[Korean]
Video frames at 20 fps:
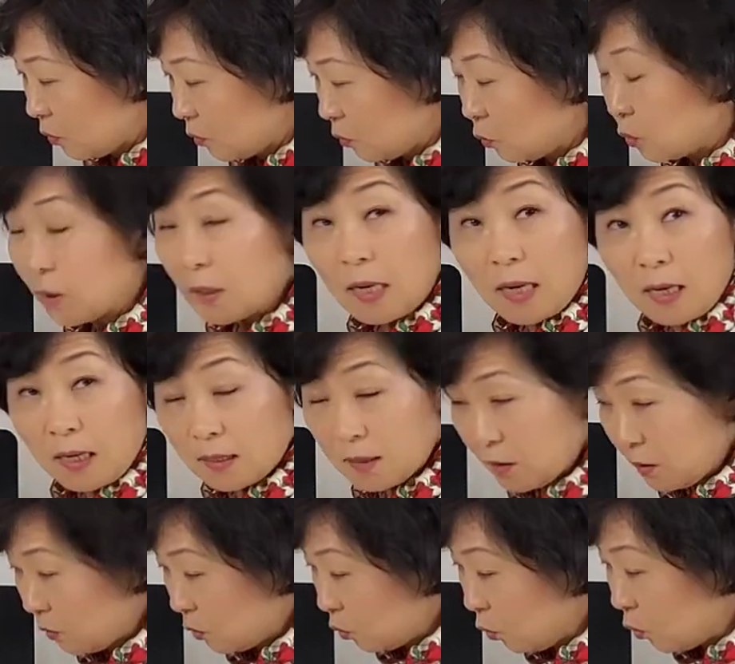
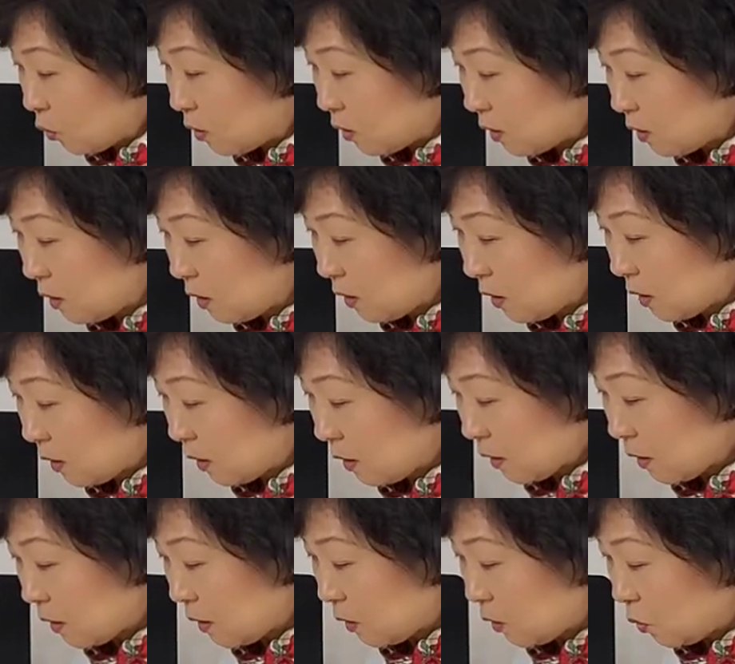놓다가죠. 놓는,
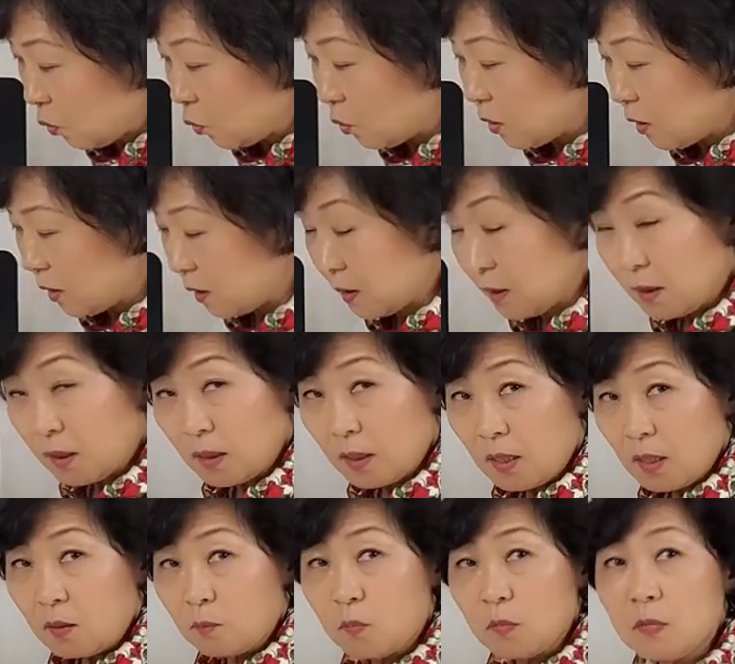놓는.
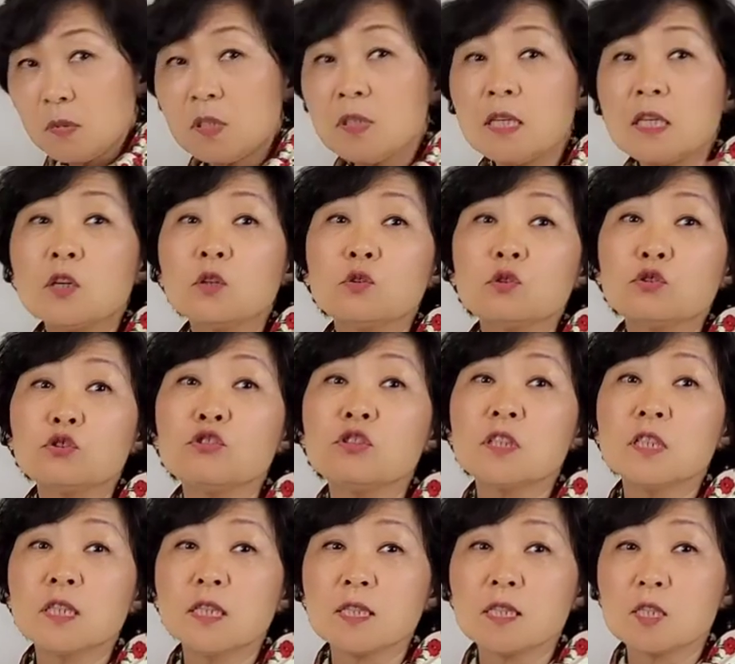근데 이것도
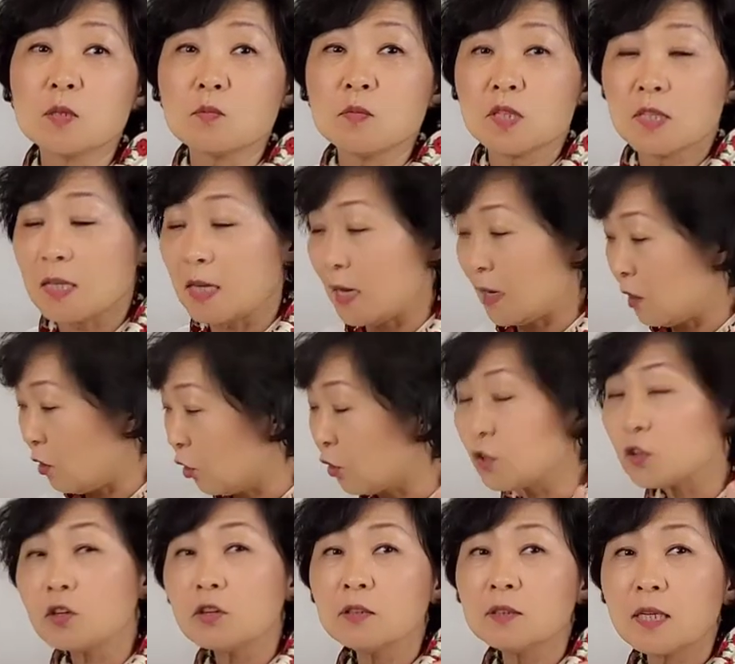규칙이 있습니다.
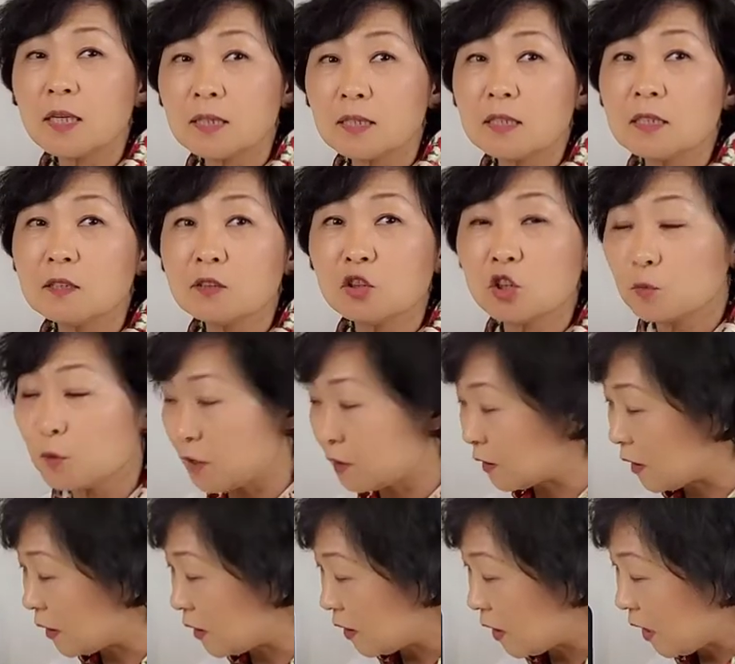어떤 때 니은으로
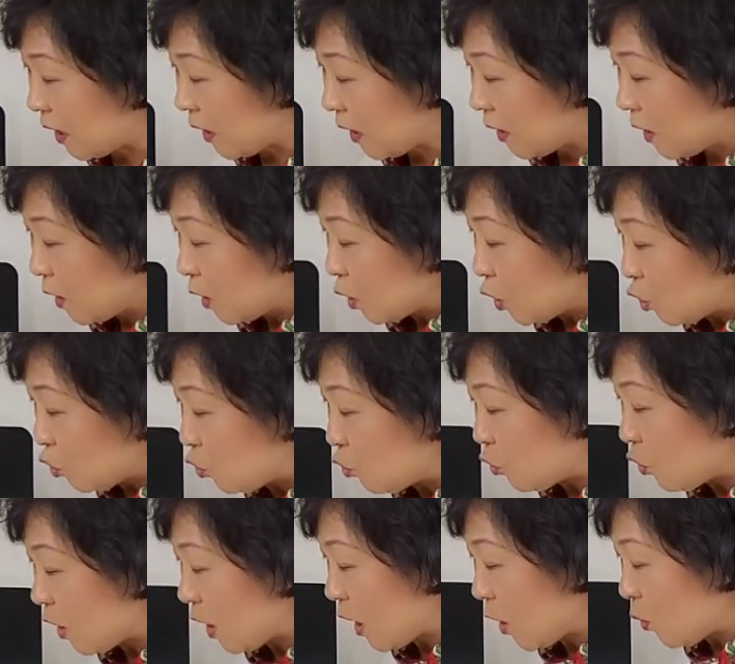변하느냐?
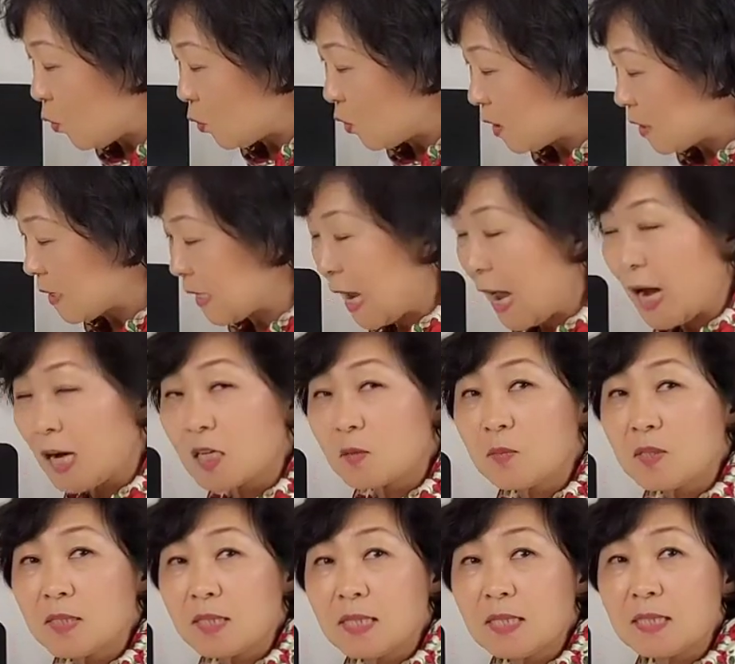뒤에 오는
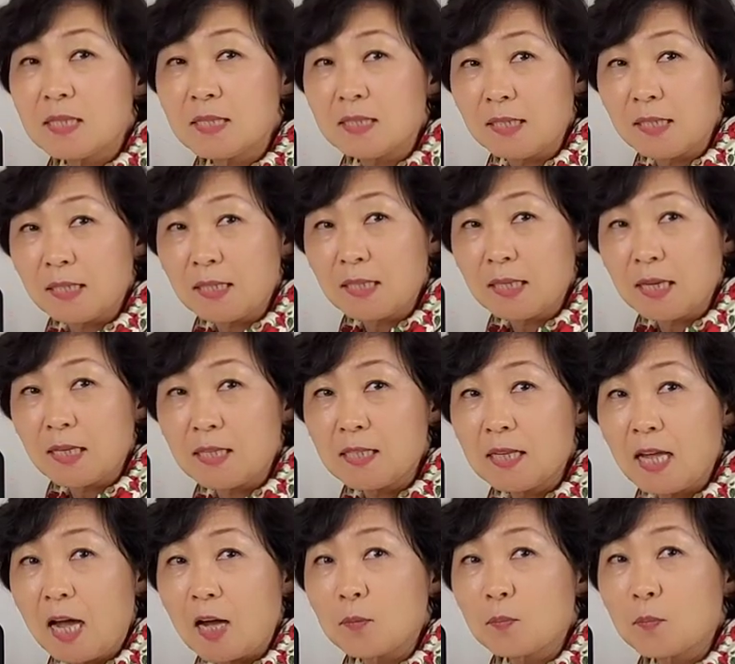자음이 니은일
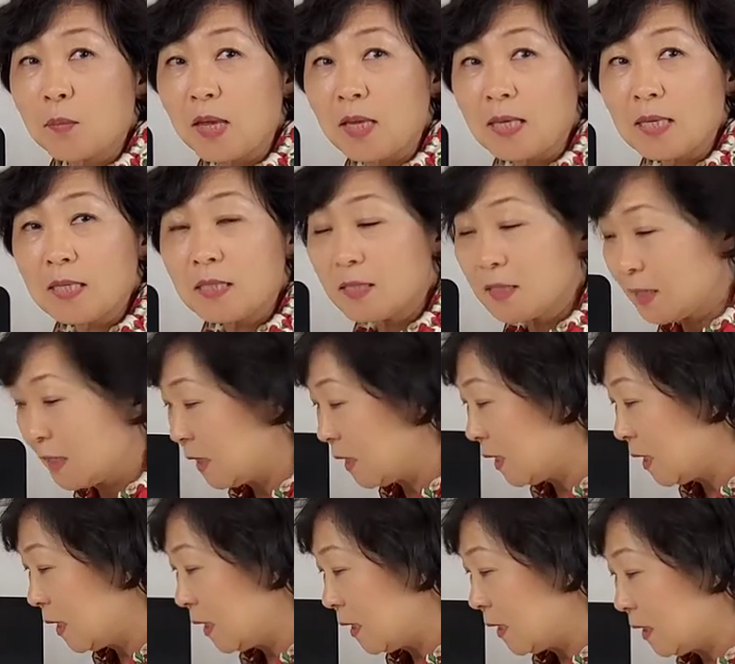때는 앞에
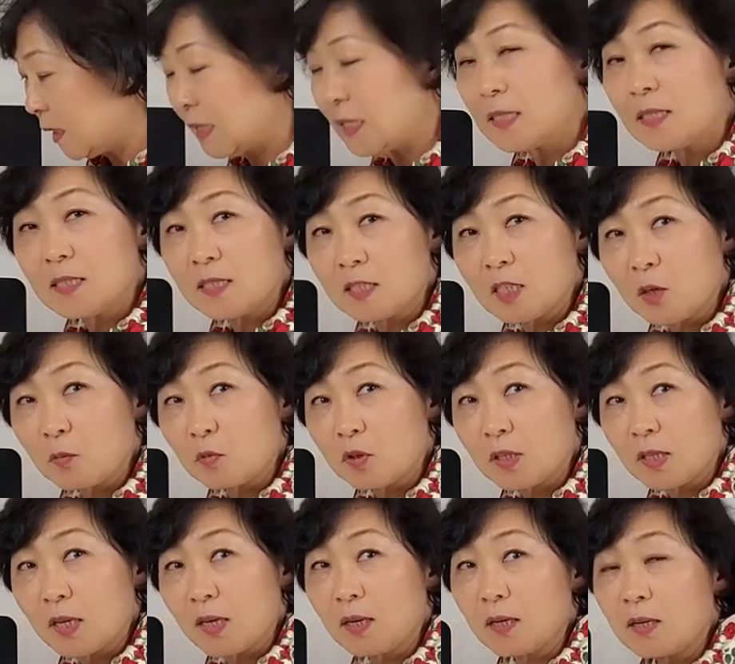히읗이 니은이
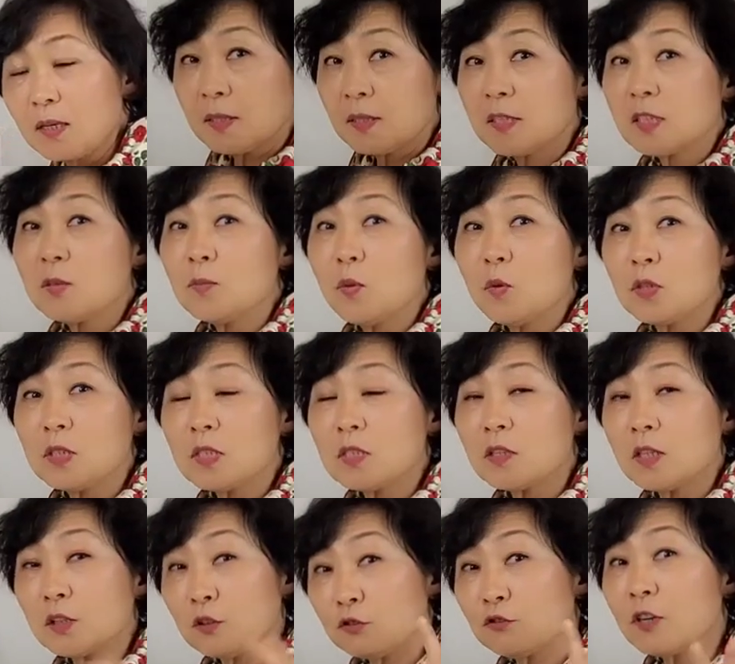됩니다. 지금 보신
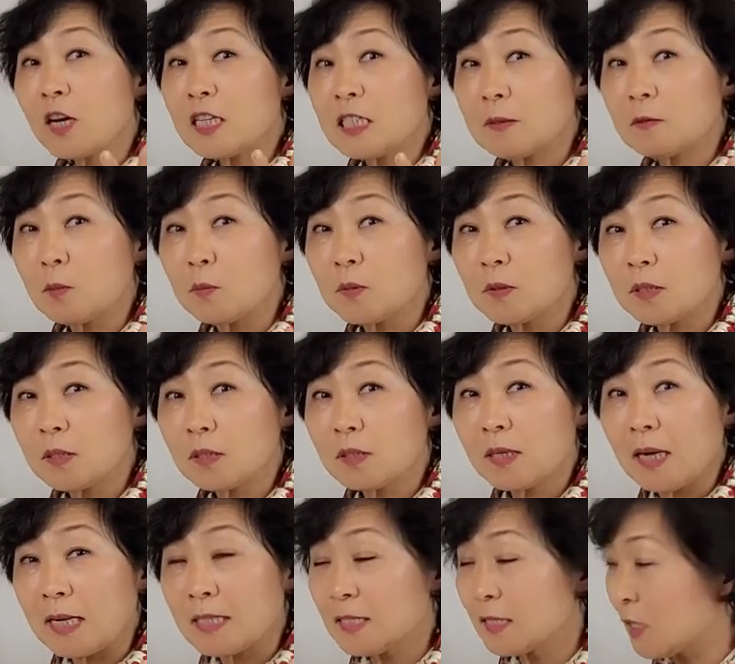거에 두 가지
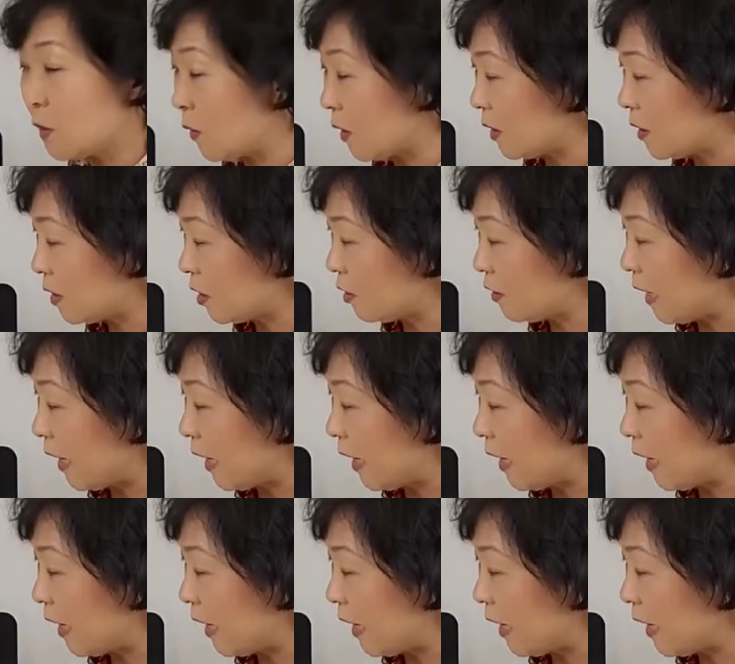법칙을 아시게 됐죠?